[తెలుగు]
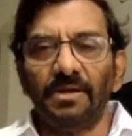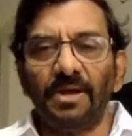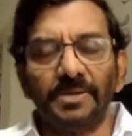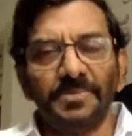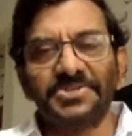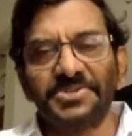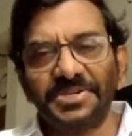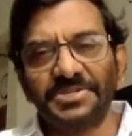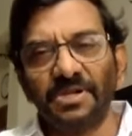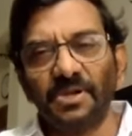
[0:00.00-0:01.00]

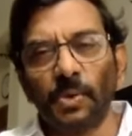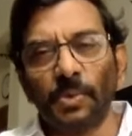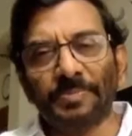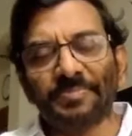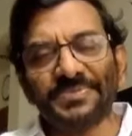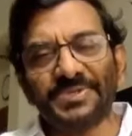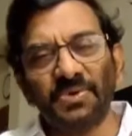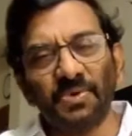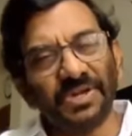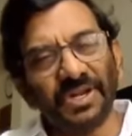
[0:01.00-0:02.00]
అడ్మినిస్ట్రేషన్లో
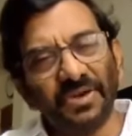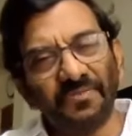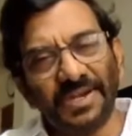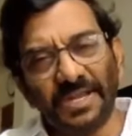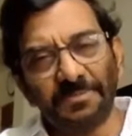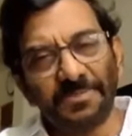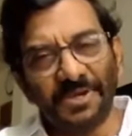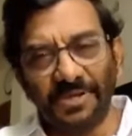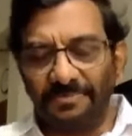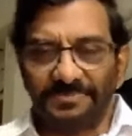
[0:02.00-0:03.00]
టోటల్గా ఫెయిల్
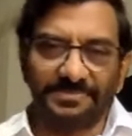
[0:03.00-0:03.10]
అయిపోయినారు